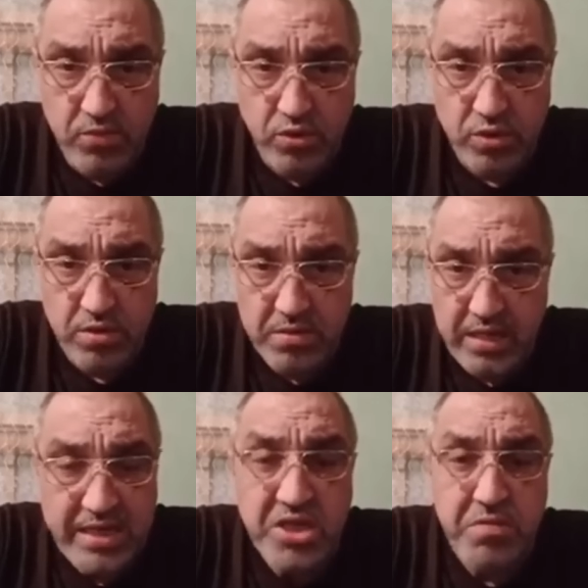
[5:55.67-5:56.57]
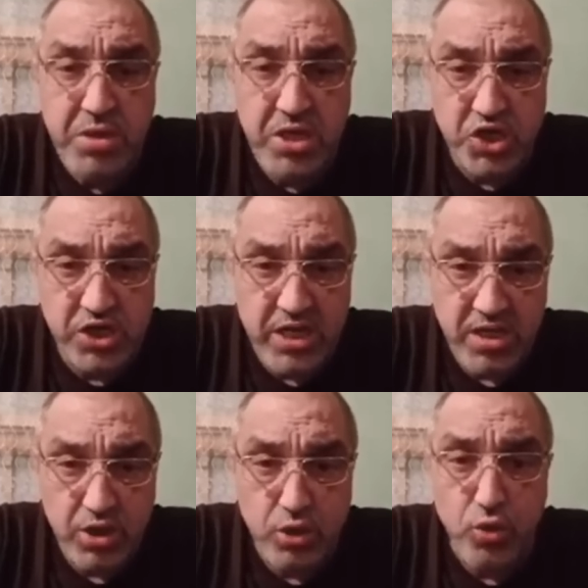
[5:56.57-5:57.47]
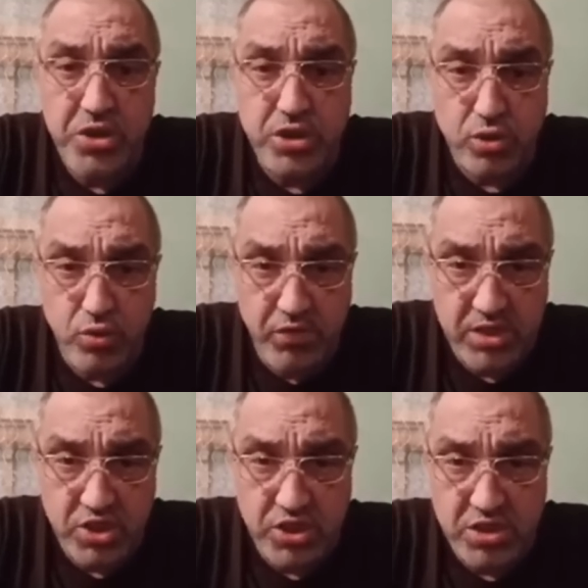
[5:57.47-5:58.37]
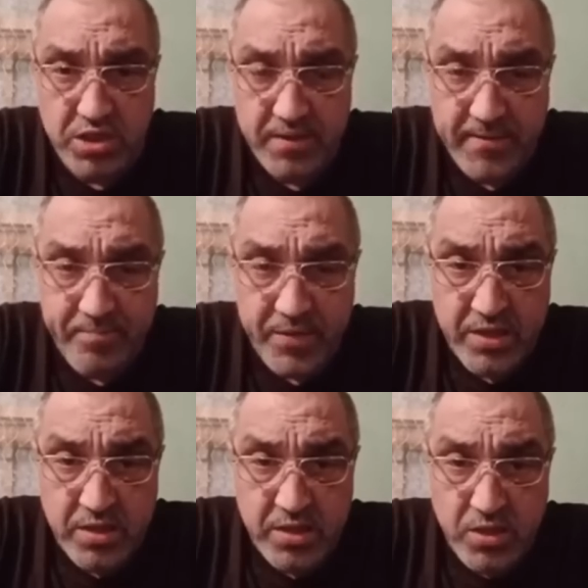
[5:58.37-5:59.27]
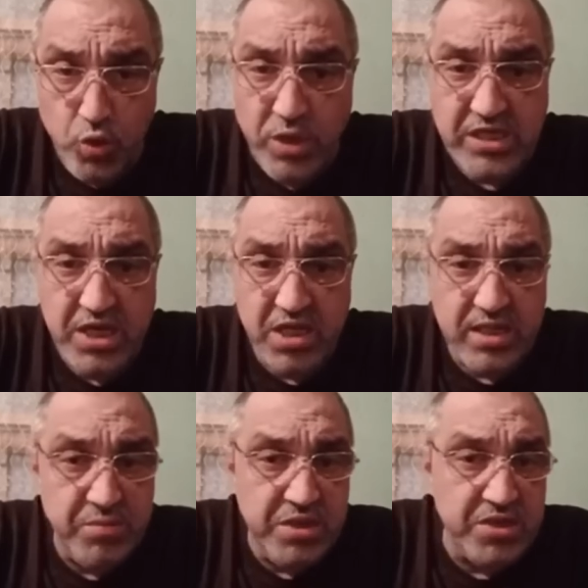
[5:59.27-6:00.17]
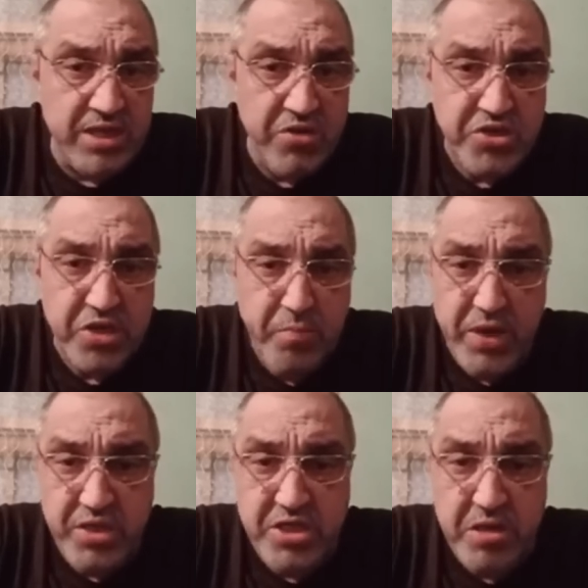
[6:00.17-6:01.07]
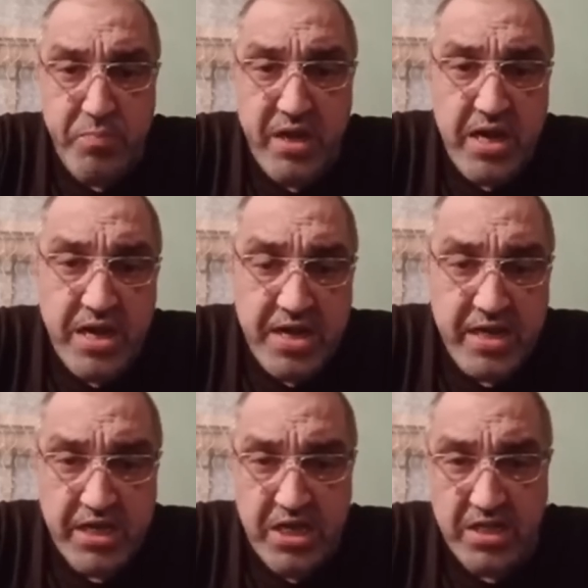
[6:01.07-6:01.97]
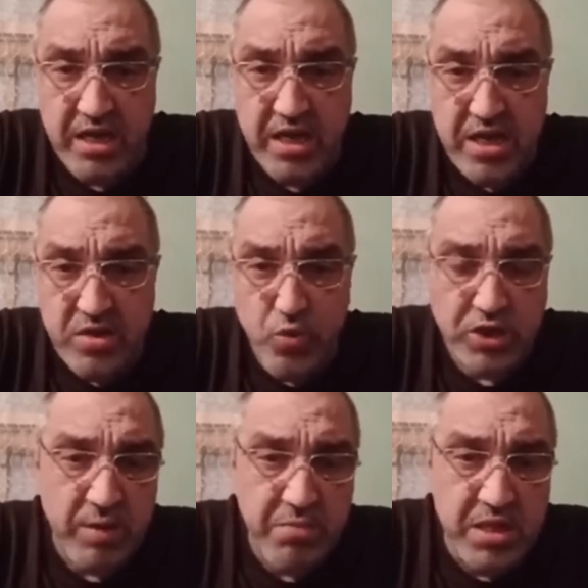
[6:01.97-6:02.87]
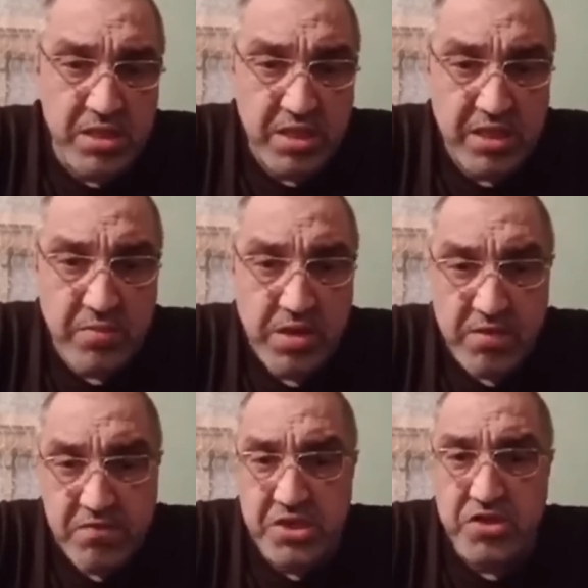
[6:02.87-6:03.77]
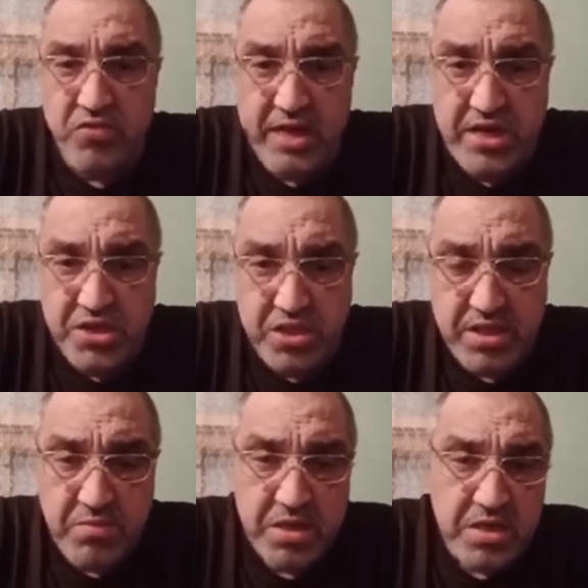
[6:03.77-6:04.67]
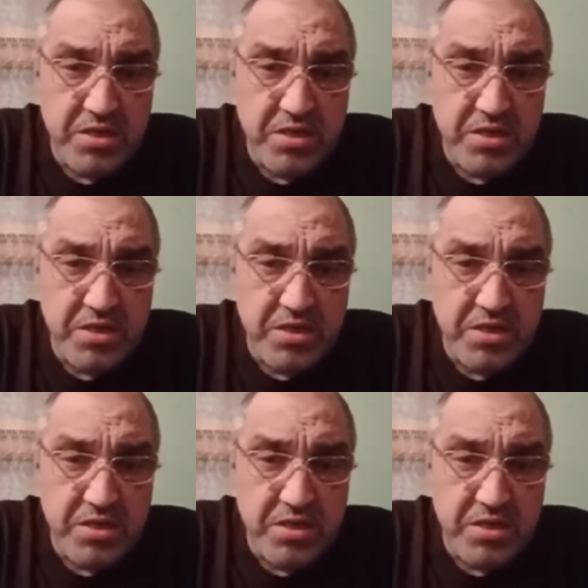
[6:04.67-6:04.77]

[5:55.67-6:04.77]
Вот. А не тебе решать, кто есть кто в этой жизни. И у вас какие-то там, я не знаю, терпель, терпельные какие-то у вас моменты там, вы называете там